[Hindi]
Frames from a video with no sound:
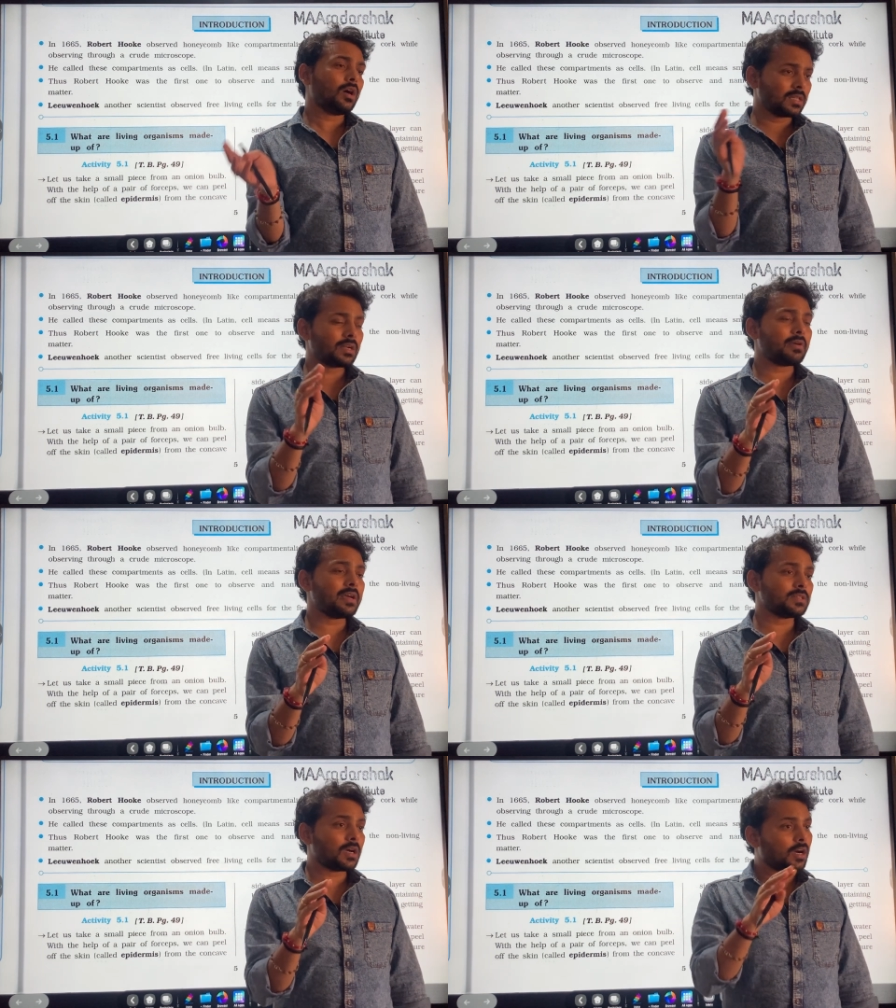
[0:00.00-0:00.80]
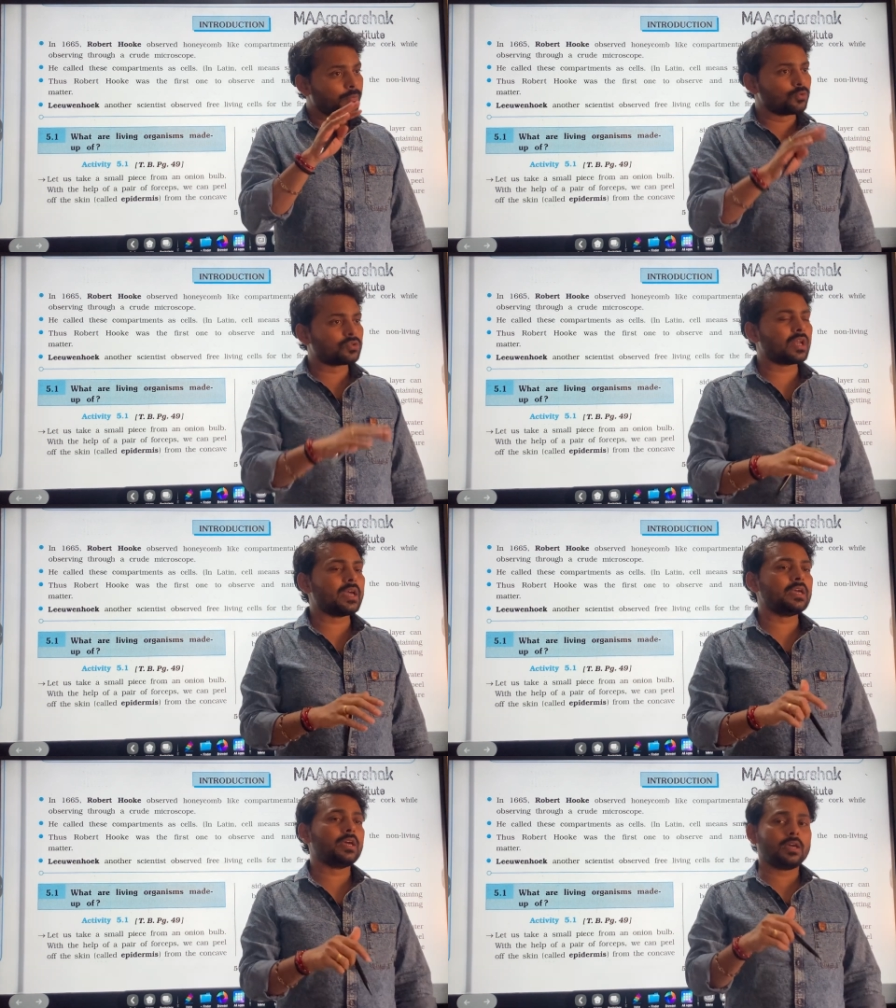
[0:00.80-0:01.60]
अदरवाइज अगर पूछना
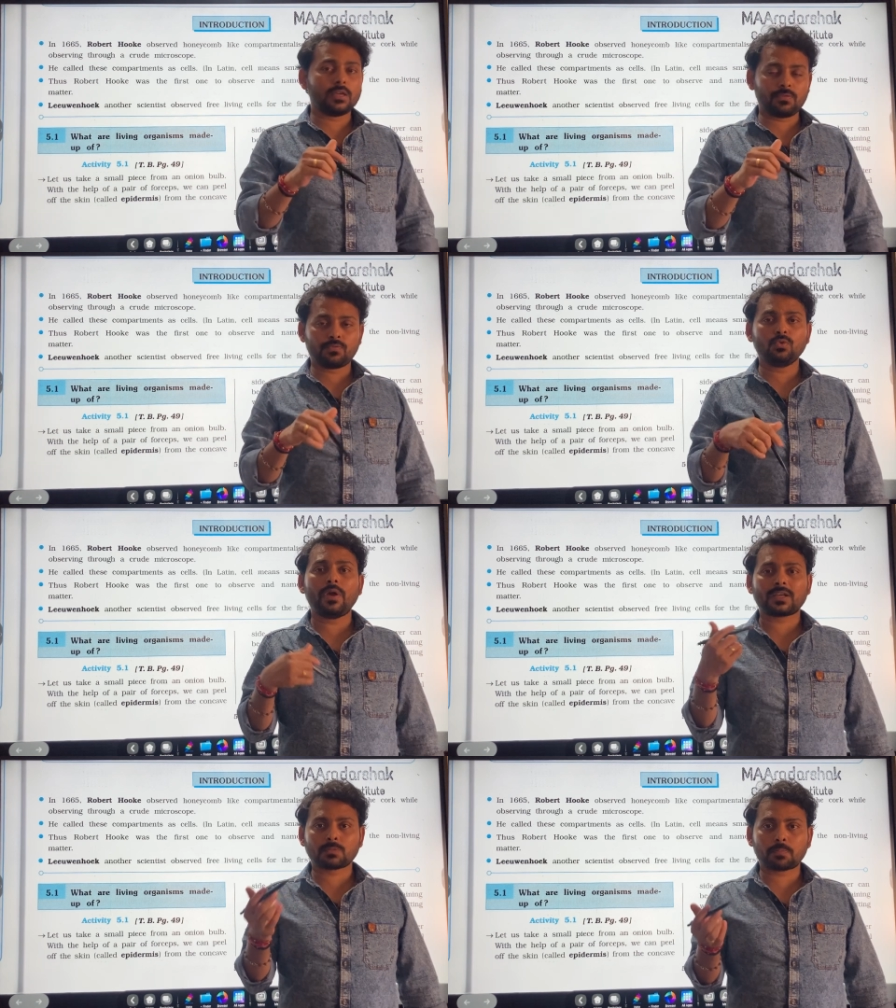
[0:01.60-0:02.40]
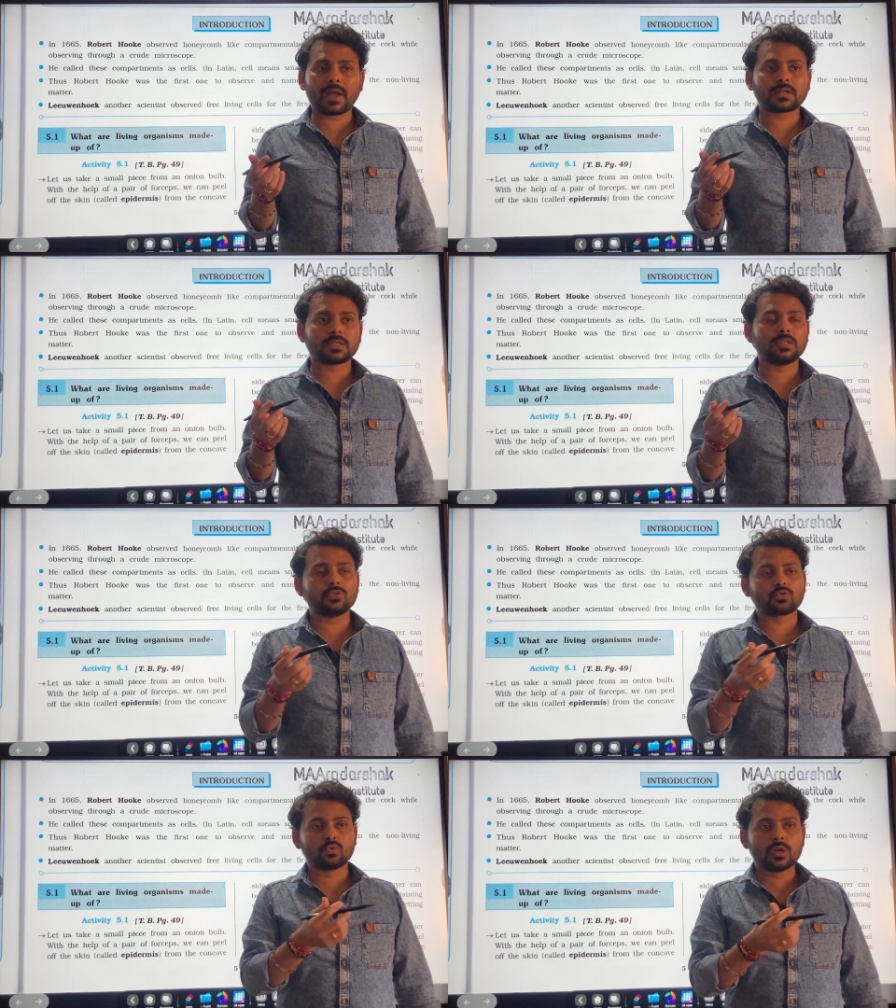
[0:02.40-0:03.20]
ही है इफ यू एक्सपेक्ट
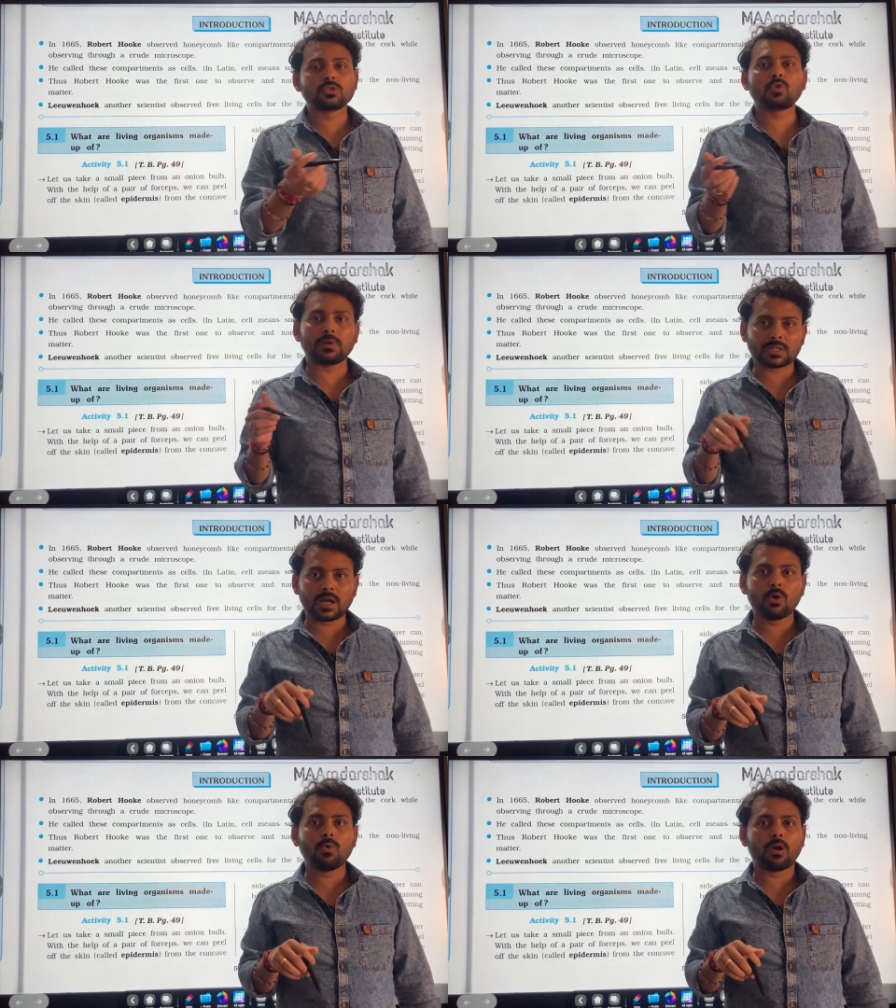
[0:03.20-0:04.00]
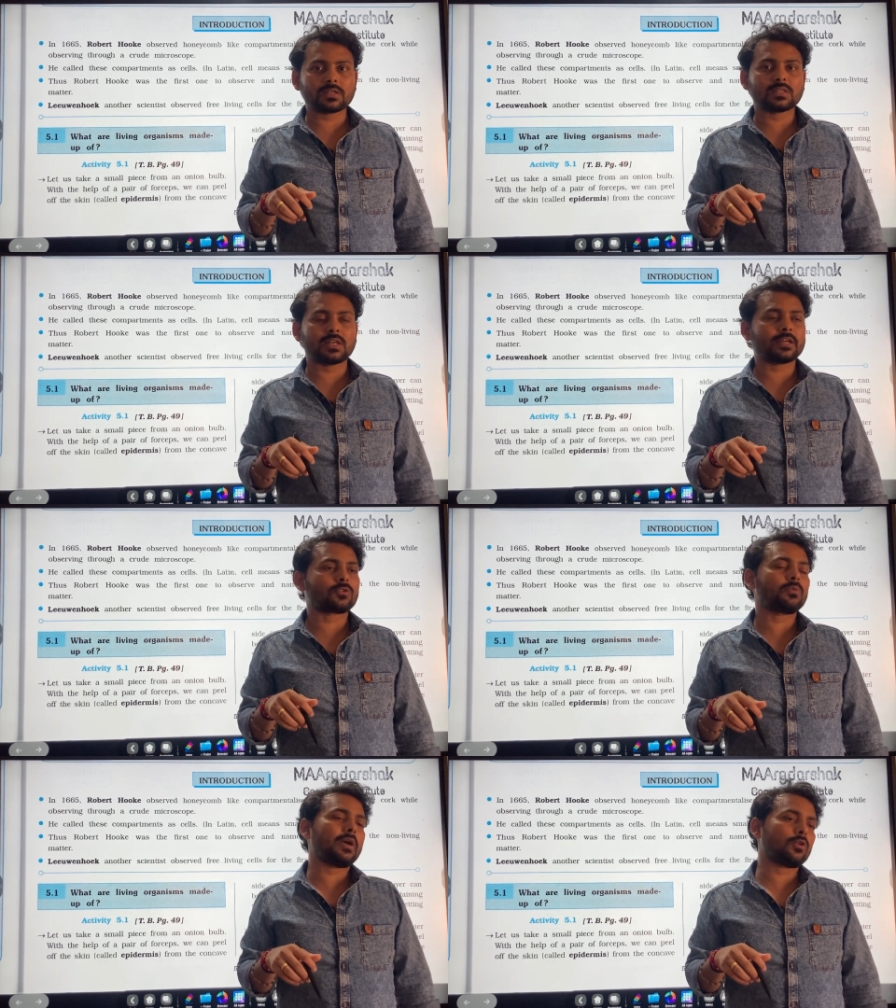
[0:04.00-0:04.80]
कि स्टूडेंट्स को पता हो व्हाट इज
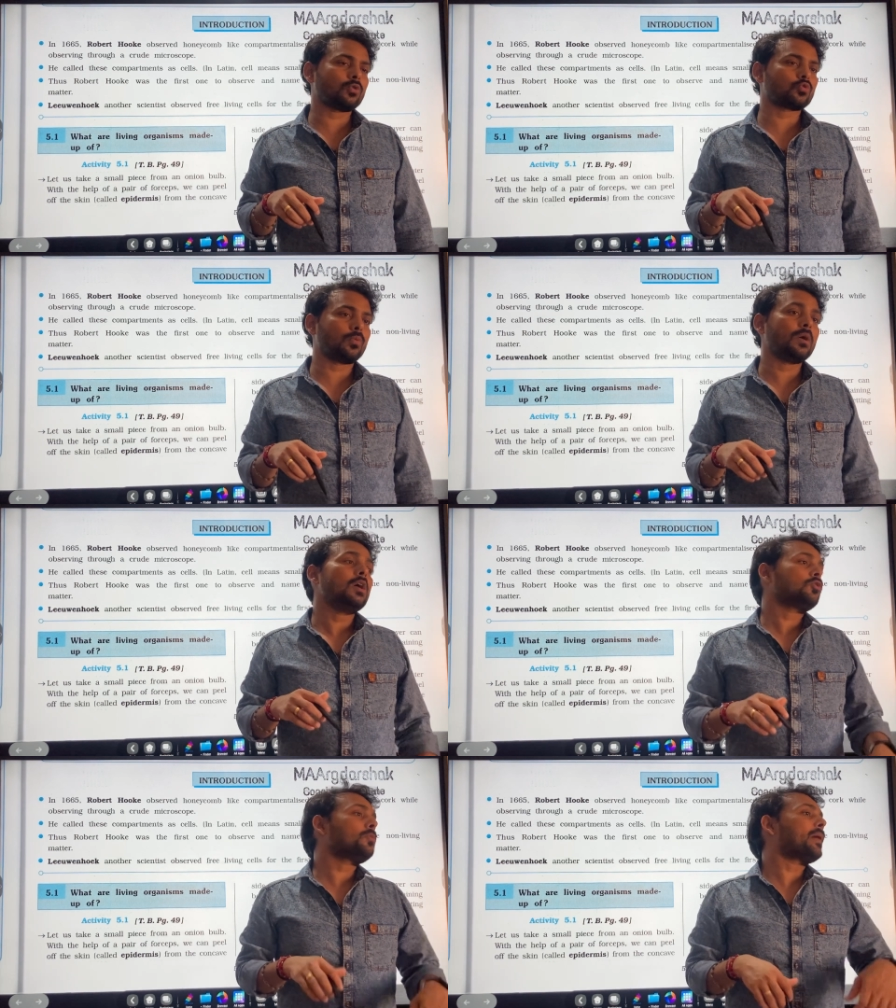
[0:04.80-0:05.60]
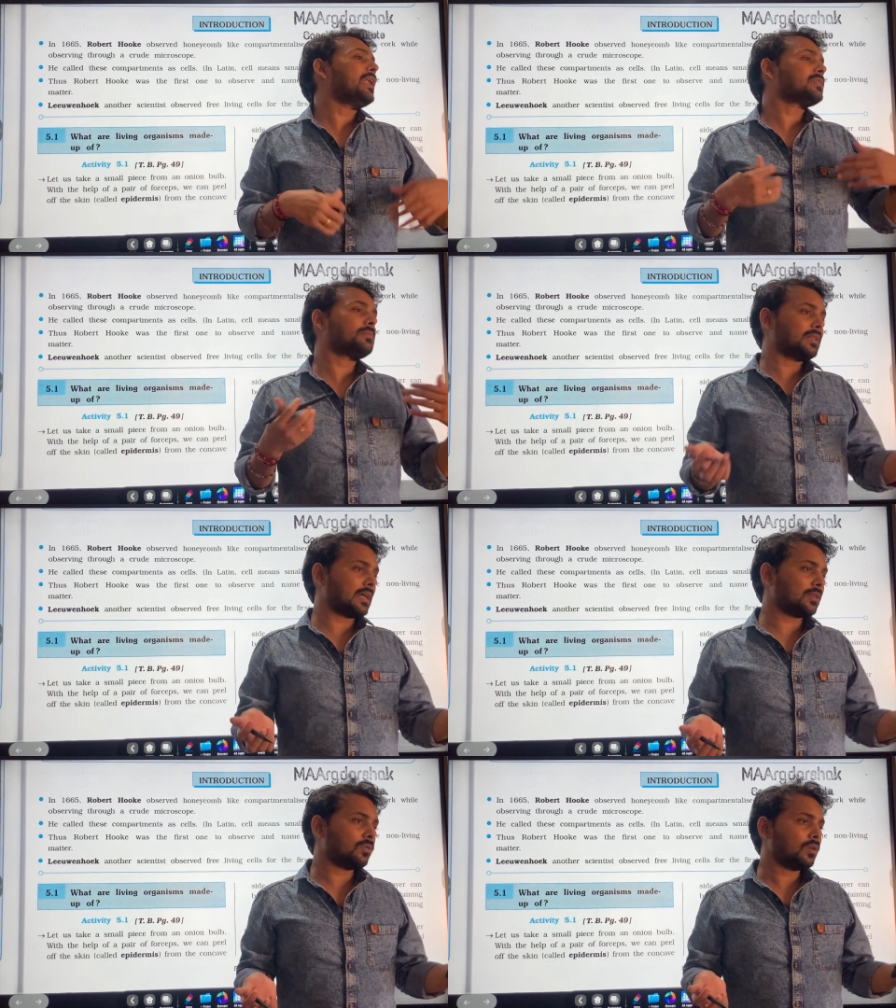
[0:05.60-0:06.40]
इलेक्ट्रॉन माइक्रोस्कोप तो पहले से
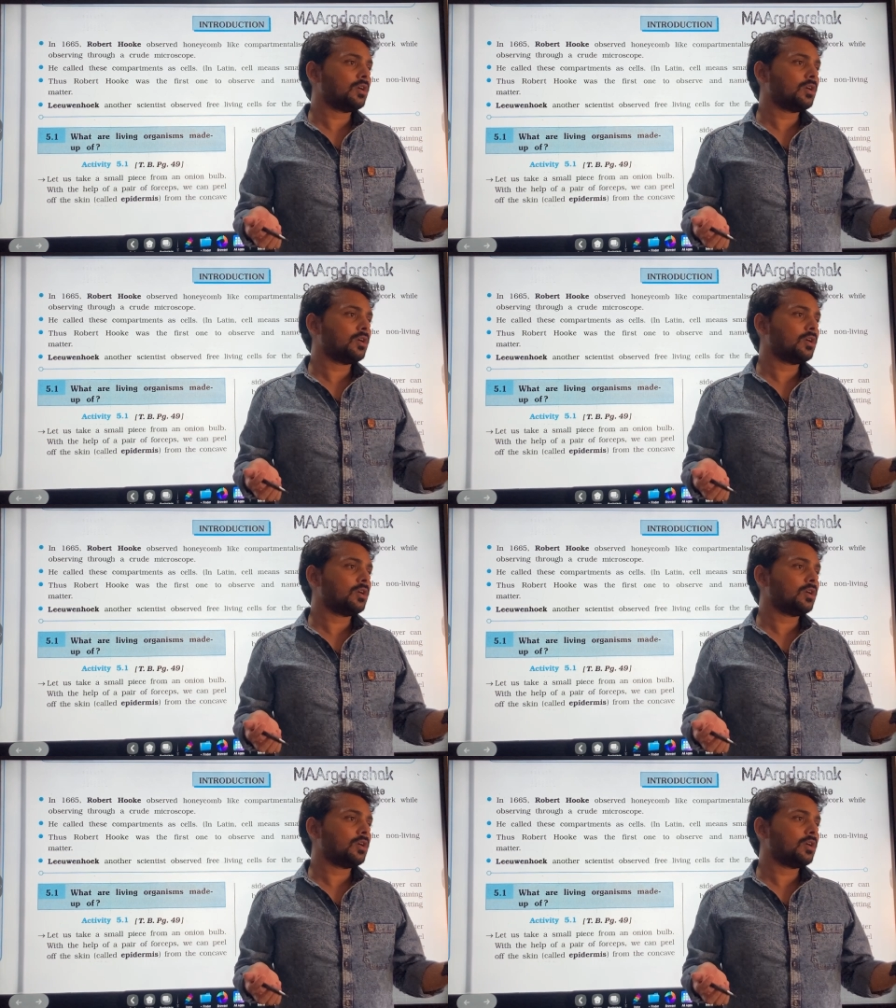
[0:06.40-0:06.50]
बता दो